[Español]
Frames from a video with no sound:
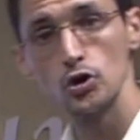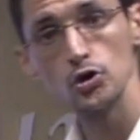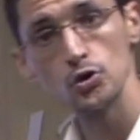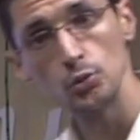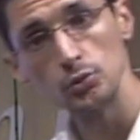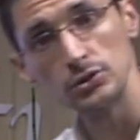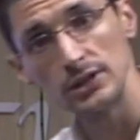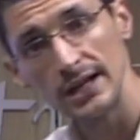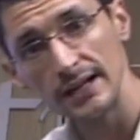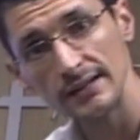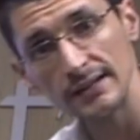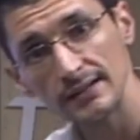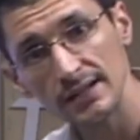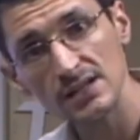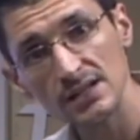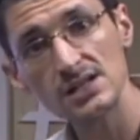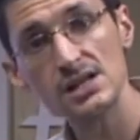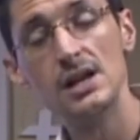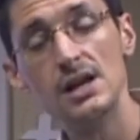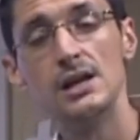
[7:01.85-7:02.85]
Los
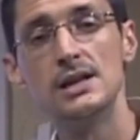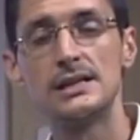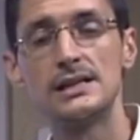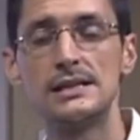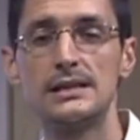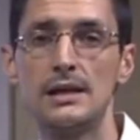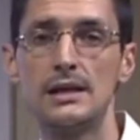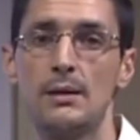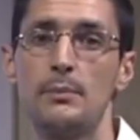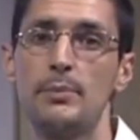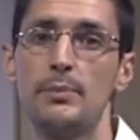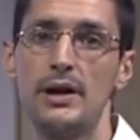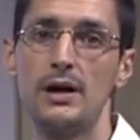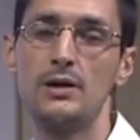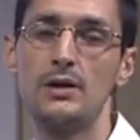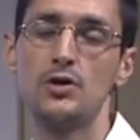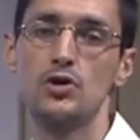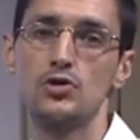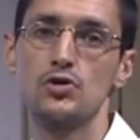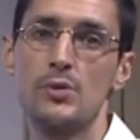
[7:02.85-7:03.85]
nutrientes
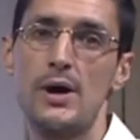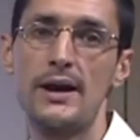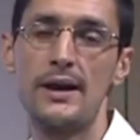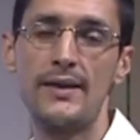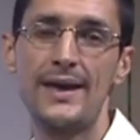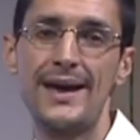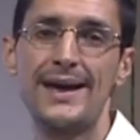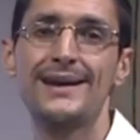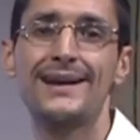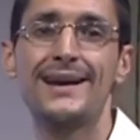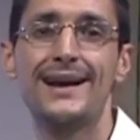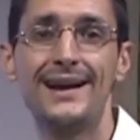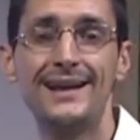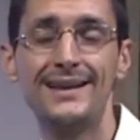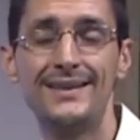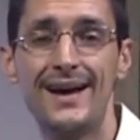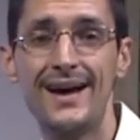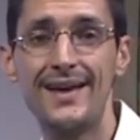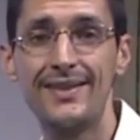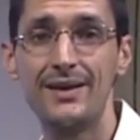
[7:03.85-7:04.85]
siempre nos van a dar
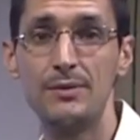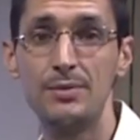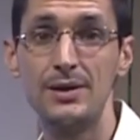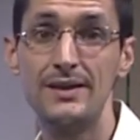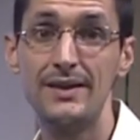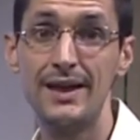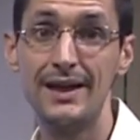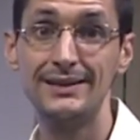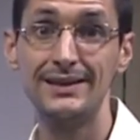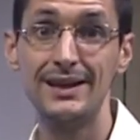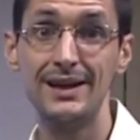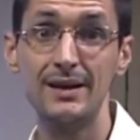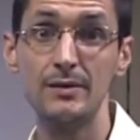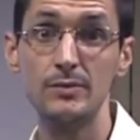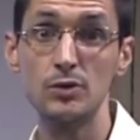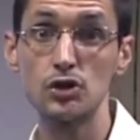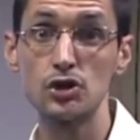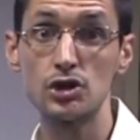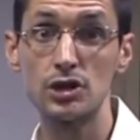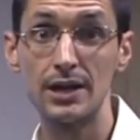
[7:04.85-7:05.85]
calidad de vida y
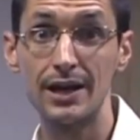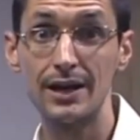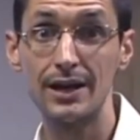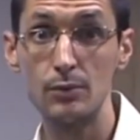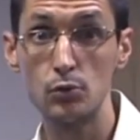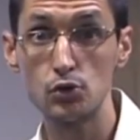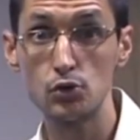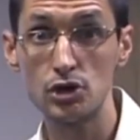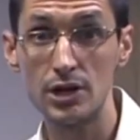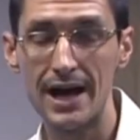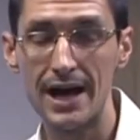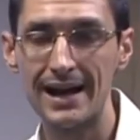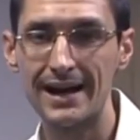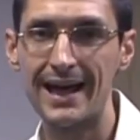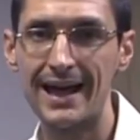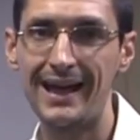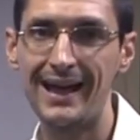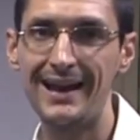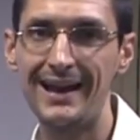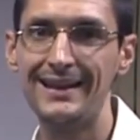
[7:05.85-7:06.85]
tenemos que buscar
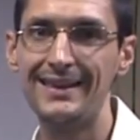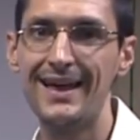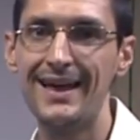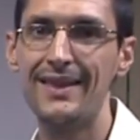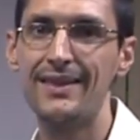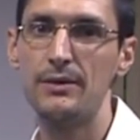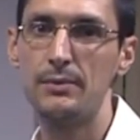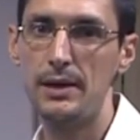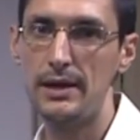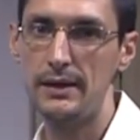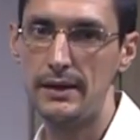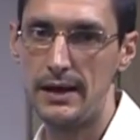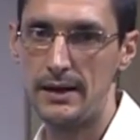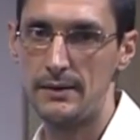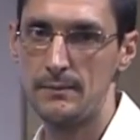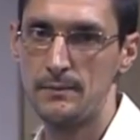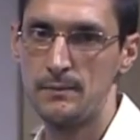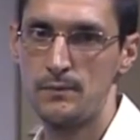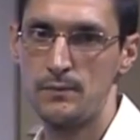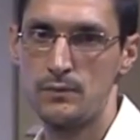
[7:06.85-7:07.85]
la calidad de
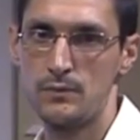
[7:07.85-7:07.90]
vida.